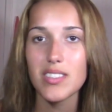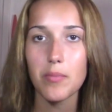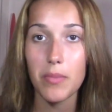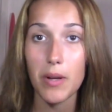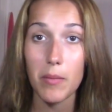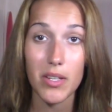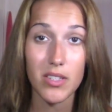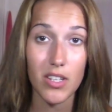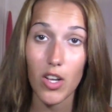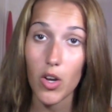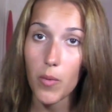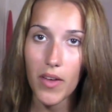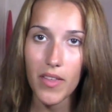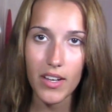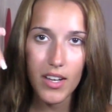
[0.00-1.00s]
Simplemente que
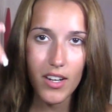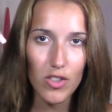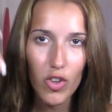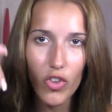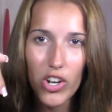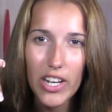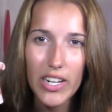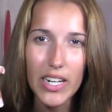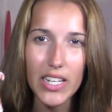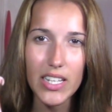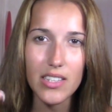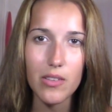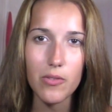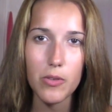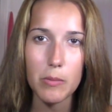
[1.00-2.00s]
lo voy a dejar todo en la
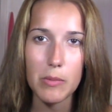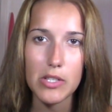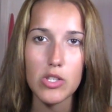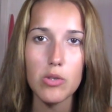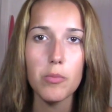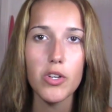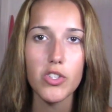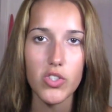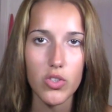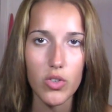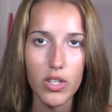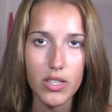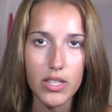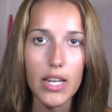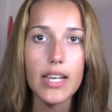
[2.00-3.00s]
cajita de información por si
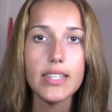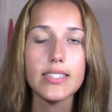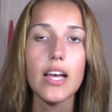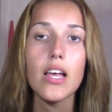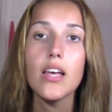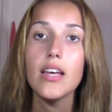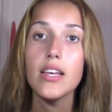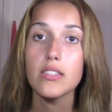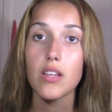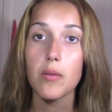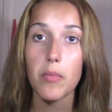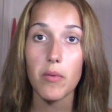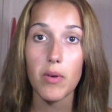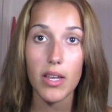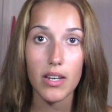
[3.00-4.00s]
os interesa.
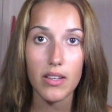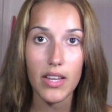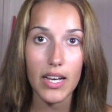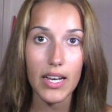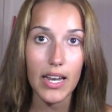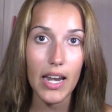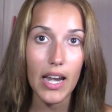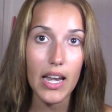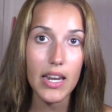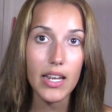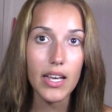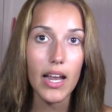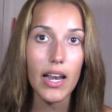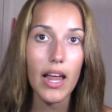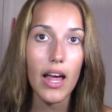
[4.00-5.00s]
También voy a dejar el
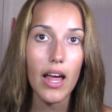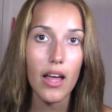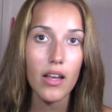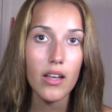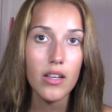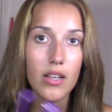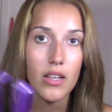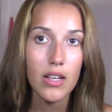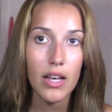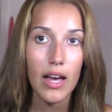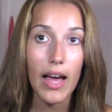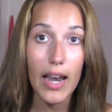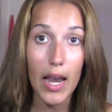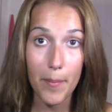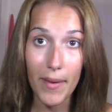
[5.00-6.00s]
link a la,
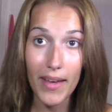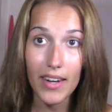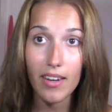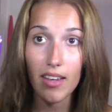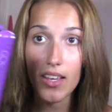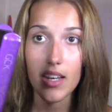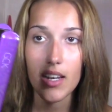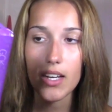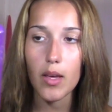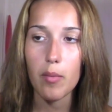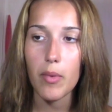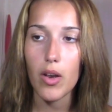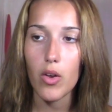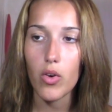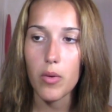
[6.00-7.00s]
a la página que
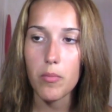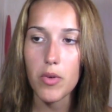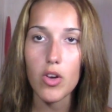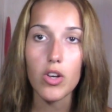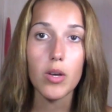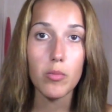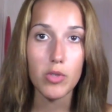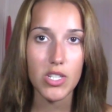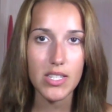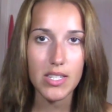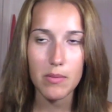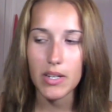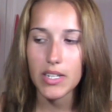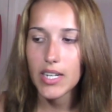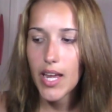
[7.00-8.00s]
me lo envió, que
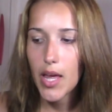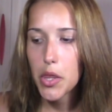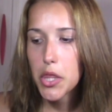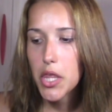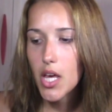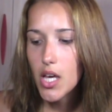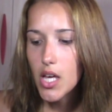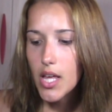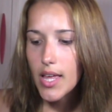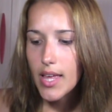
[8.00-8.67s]
muchísimas gracias.